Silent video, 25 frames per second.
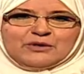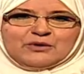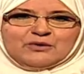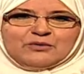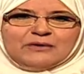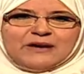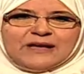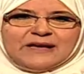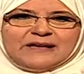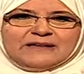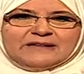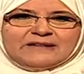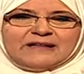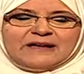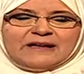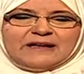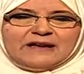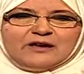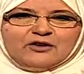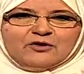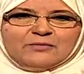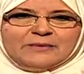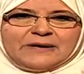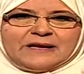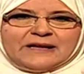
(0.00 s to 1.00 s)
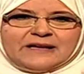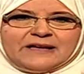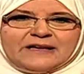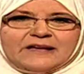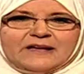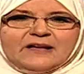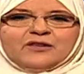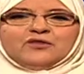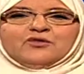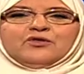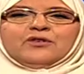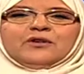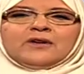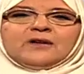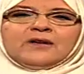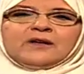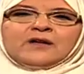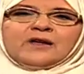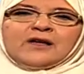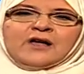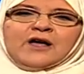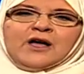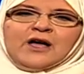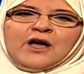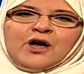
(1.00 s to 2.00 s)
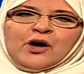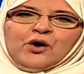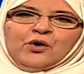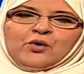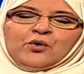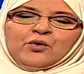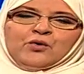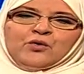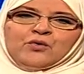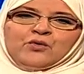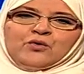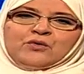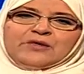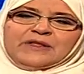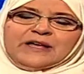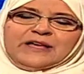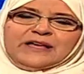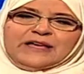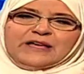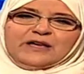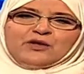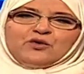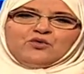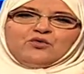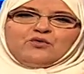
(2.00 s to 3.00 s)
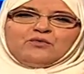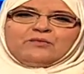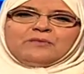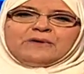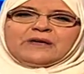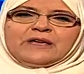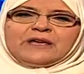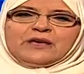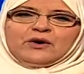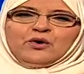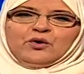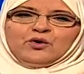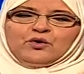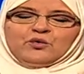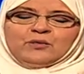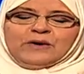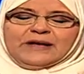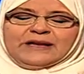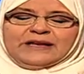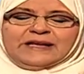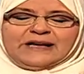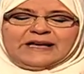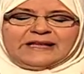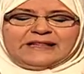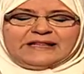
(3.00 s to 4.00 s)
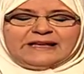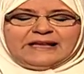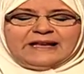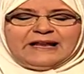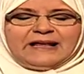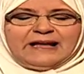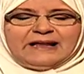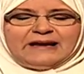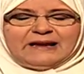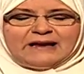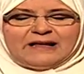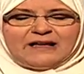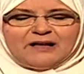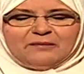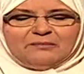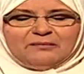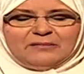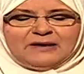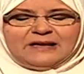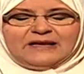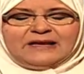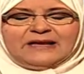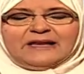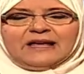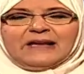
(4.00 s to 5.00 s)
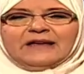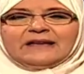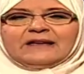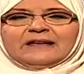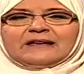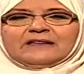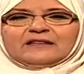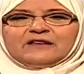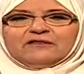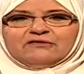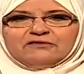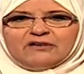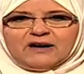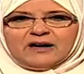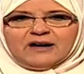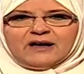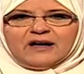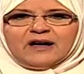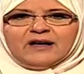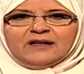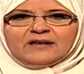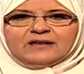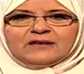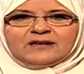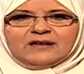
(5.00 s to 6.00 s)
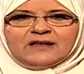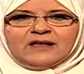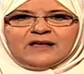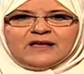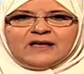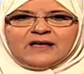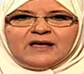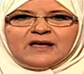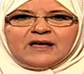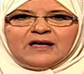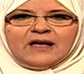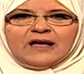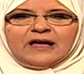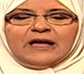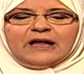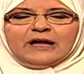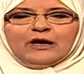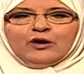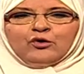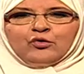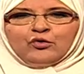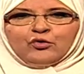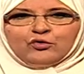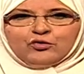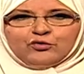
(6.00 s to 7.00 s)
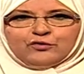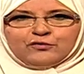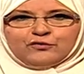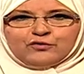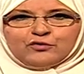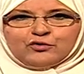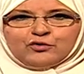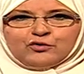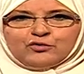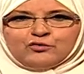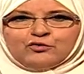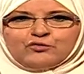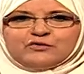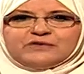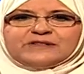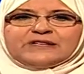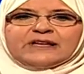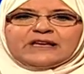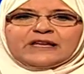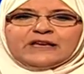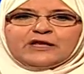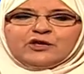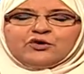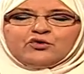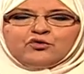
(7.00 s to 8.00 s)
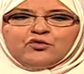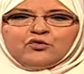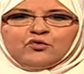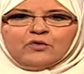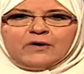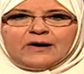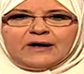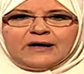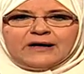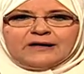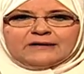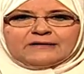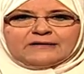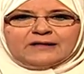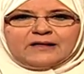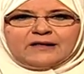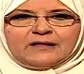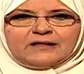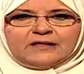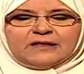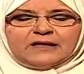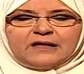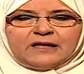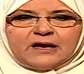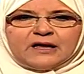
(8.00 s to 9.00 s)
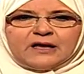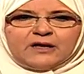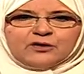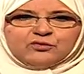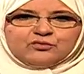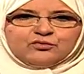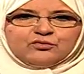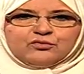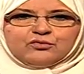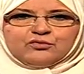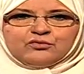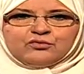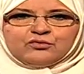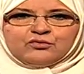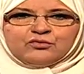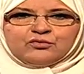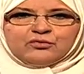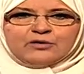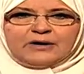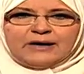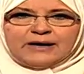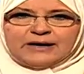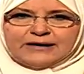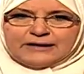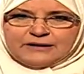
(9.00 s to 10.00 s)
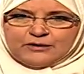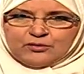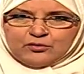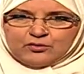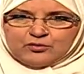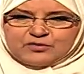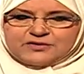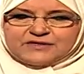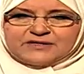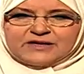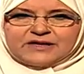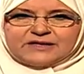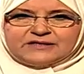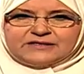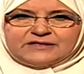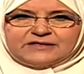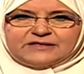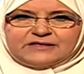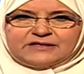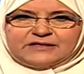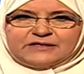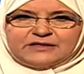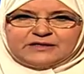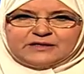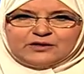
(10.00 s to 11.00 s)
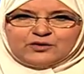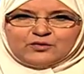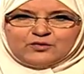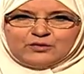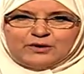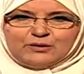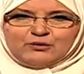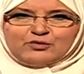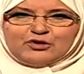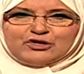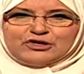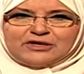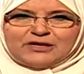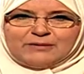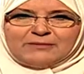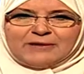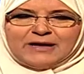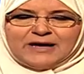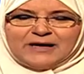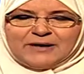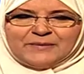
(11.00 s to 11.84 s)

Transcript: الله تعالى وبركاته أذكر بعنوان هذه الحلقة من أن يتفقهن العنف الاسري وتاثيراته على الاسره والمجتمع